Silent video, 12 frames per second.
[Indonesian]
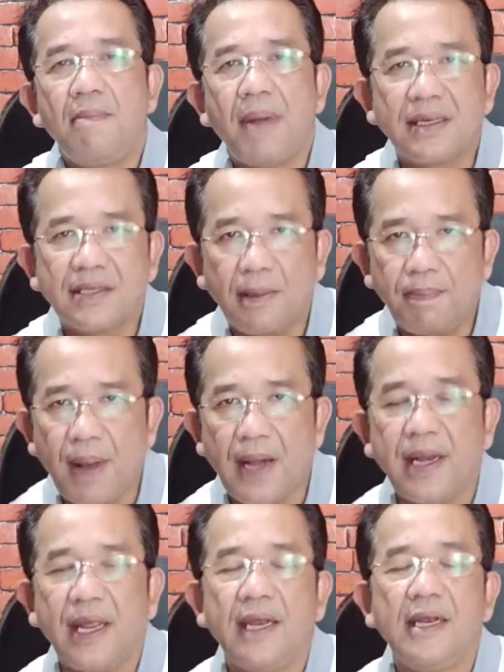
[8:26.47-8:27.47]
masa
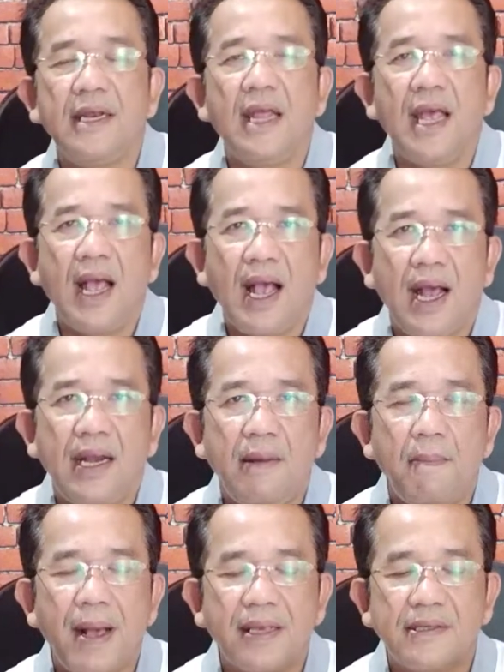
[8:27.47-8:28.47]
panen, ada
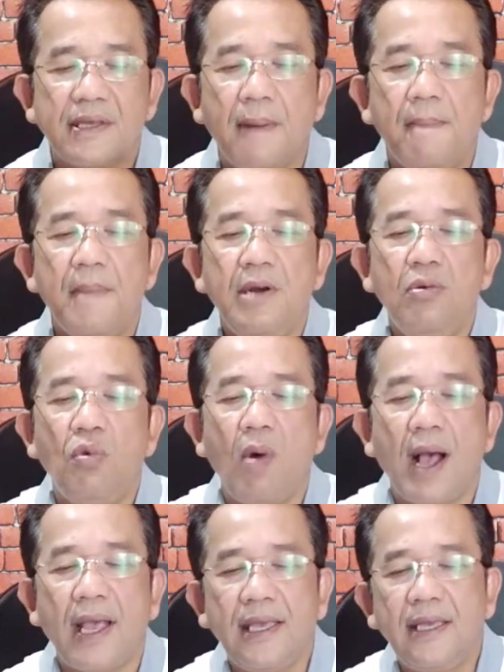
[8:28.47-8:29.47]
masa
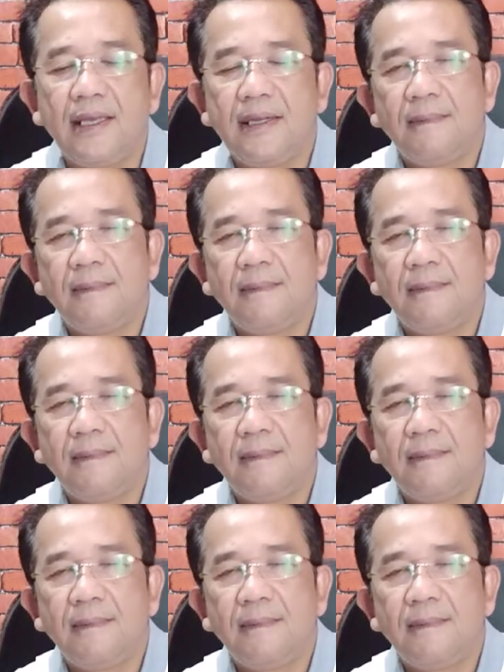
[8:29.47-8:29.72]
menuai,